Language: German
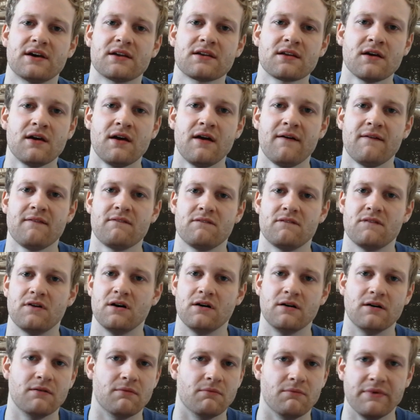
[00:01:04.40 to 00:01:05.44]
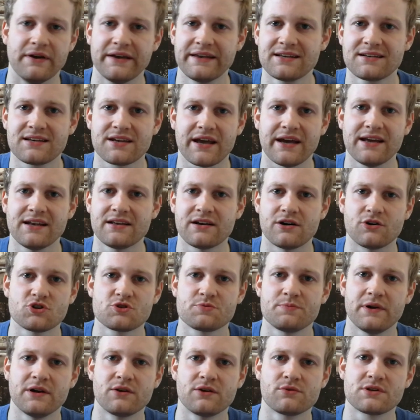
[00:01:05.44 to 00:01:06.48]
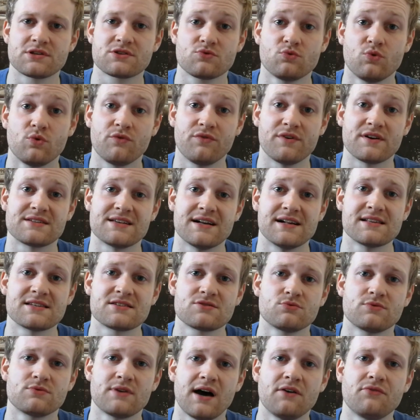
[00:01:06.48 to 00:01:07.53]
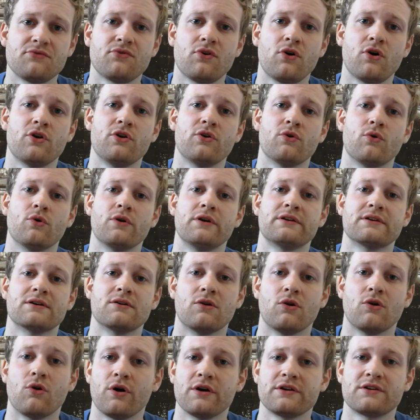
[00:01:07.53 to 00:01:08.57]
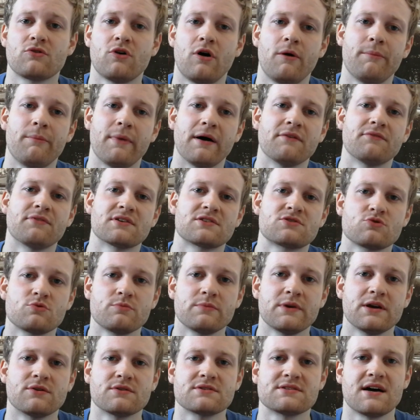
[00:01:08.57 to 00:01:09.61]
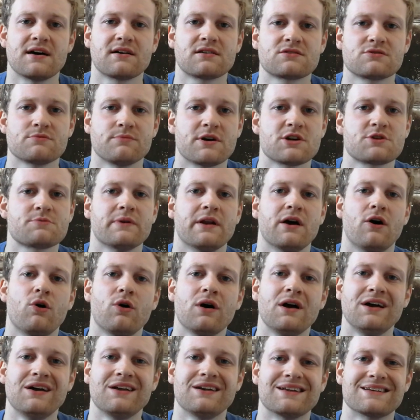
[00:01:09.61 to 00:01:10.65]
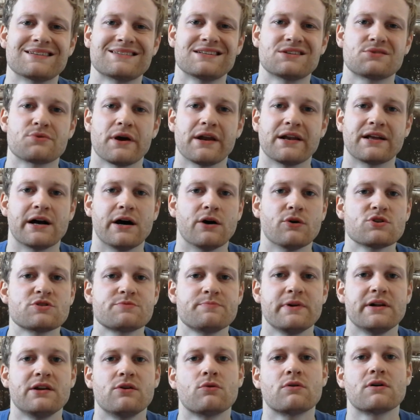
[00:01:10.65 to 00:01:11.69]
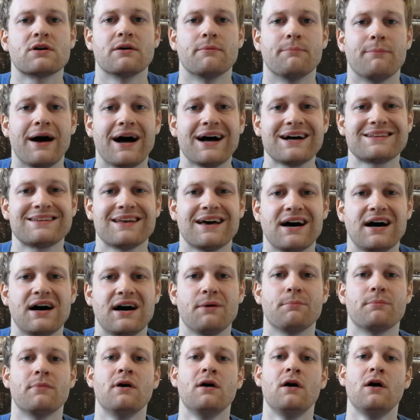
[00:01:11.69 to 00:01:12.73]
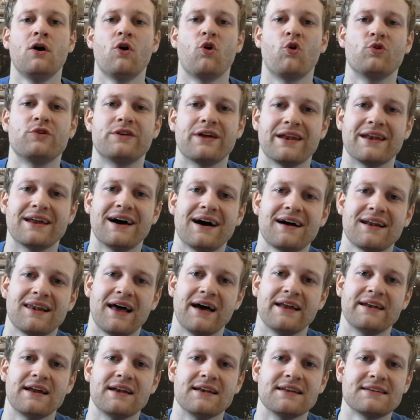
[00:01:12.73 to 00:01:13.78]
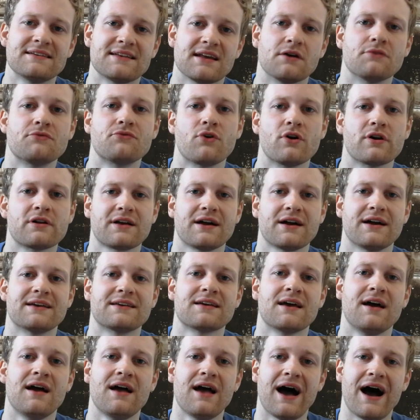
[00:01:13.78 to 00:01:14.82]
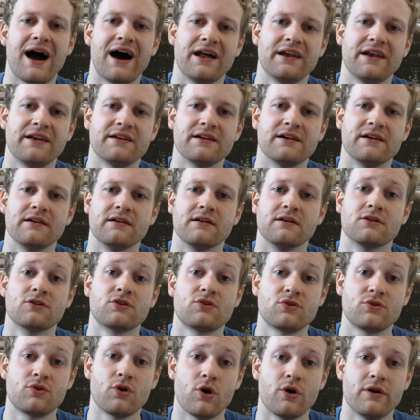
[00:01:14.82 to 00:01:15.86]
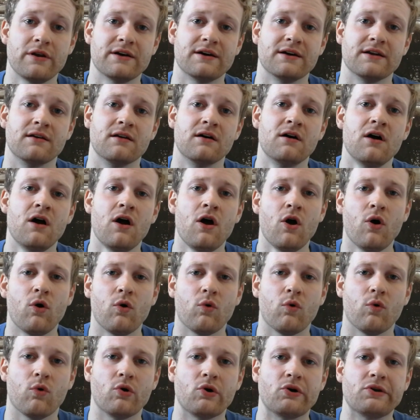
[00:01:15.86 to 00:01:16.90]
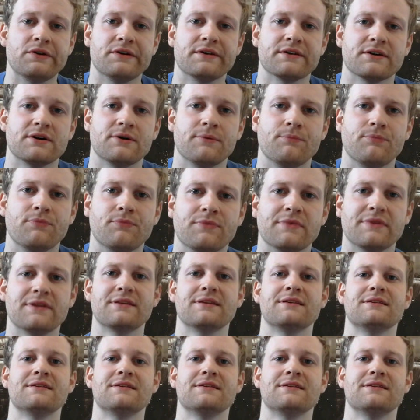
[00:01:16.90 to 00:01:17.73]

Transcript: wird, äh, welche Trading-Ausbildung ist gut, was hältst du davon? Und Leute kommen einfach zu mir und sagen zum Beispiel auch, dass sie Trading-Ausbildungen gemacht haben und danach leider nicht erfolgreich handeln können. Und ähm,